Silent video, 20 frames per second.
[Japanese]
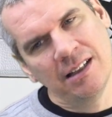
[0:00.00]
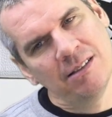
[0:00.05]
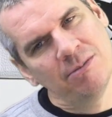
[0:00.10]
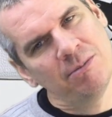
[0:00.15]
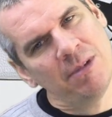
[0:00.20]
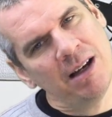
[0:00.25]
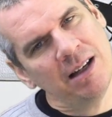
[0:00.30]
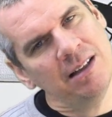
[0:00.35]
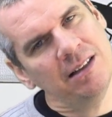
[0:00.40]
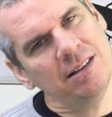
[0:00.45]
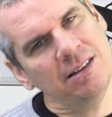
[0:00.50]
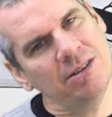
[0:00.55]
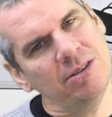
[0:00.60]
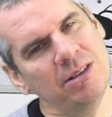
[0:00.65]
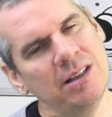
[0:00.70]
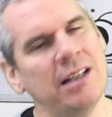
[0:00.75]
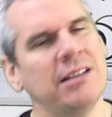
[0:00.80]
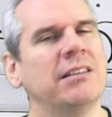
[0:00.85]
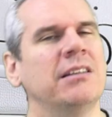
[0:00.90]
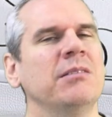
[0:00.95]
毎
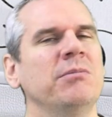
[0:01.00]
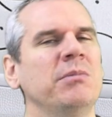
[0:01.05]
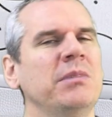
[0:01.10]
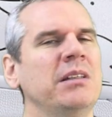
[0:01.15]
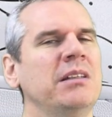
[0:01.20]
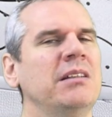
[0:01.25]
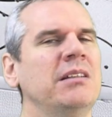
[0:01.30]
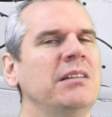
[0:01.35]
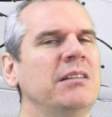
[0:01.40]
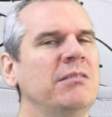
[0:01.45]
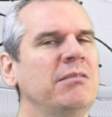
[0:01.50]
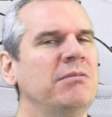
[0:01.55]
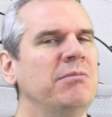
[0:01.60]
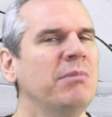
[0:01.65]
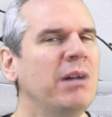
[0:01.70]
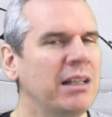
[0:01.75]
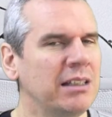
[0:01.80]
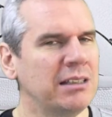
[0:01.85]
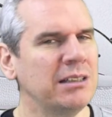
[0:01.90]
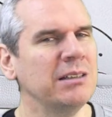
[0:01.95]
週やってみ
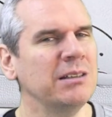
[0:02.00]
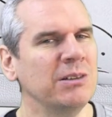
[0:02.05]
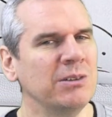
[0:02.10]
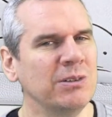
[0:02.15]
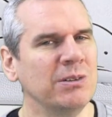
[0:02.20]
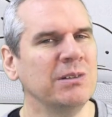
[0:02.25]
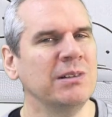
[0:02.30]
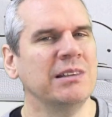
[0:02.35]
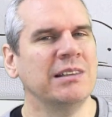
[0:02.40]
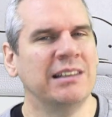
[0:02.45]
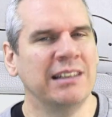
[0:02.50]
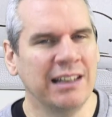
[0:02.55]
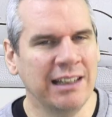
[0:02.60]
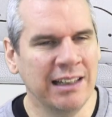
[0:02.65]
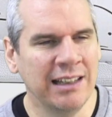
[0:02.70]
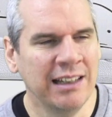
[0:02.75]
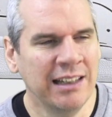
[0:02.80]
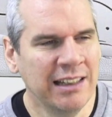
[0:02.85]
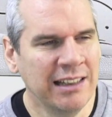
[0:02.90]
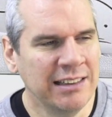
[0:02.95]
ますの
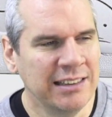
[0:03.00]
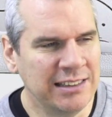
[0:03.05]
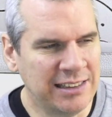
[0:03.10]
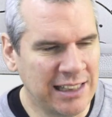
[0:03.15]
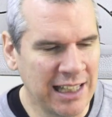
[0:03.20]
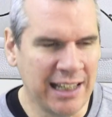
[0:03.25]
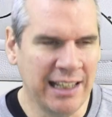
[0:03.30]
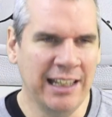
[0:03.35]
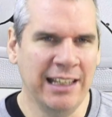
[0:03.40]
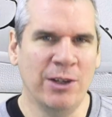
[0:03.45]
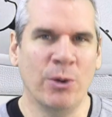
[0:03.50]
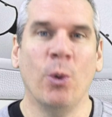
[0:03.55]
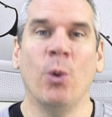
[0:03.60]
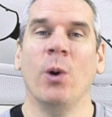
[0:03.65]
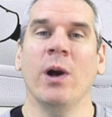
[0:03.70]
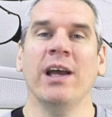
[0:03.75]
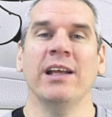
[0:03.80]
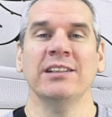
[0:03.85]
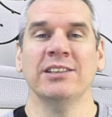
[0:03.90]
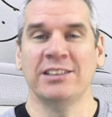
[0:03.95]
で、ぜひ
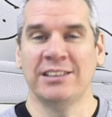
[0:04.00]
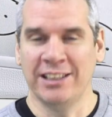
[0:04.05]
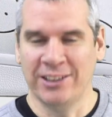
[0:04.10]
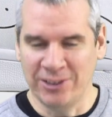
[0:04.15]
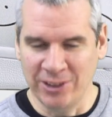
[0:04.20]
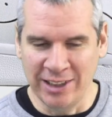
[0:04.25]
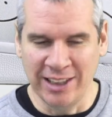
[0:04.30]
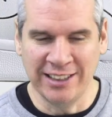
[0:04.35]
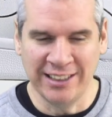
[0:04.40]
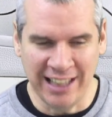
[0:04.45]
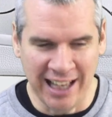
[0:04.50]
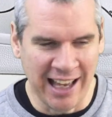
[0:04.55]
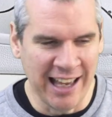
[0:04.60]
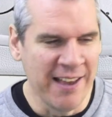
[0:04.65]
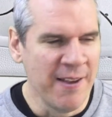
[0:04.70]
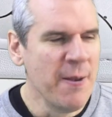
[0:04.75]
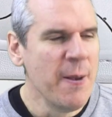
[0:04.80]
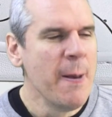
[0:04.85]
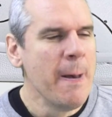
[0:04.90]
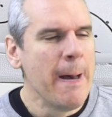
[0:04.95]
応援してくだ
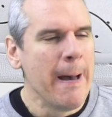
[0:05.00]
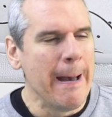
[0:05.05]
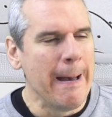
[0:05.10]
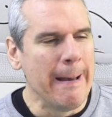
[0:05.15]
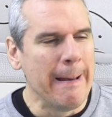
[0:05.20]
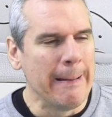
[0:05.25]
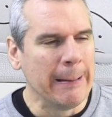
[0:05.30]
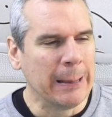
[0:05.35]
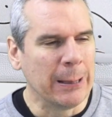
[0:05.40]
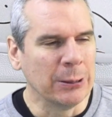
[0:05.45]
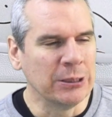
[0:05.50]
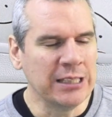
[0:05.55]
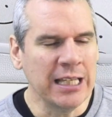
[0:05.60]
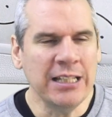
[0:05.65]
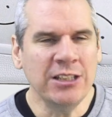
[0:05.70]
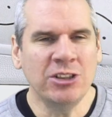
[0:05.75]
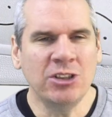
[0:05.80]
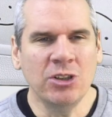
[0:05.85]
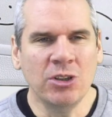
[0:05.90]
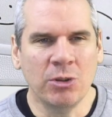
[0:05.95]
さい。
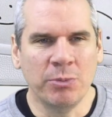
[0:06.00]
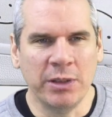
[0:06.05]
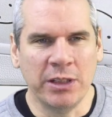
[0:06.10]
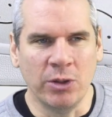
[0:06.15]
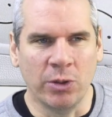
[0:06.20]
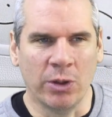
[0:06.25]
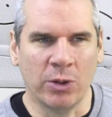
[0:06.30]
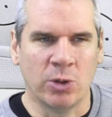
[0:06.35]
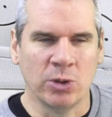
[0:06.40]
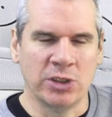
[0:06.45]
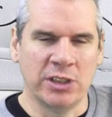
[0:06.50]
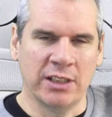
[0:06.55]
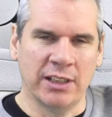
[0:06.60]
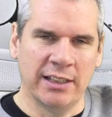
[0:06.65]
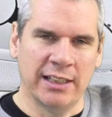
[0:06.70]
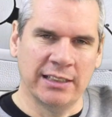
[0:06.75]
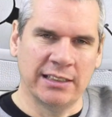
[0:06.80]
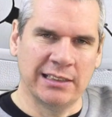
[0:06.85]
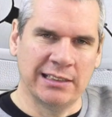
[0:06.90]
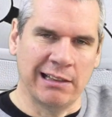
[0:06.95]
先週のビデオはこちら
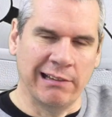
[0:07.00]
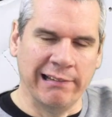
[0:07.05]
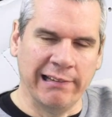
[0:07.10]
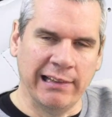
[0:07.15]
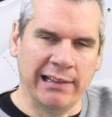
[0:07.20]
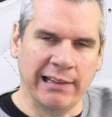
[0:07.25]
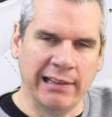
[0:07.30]
です。スタ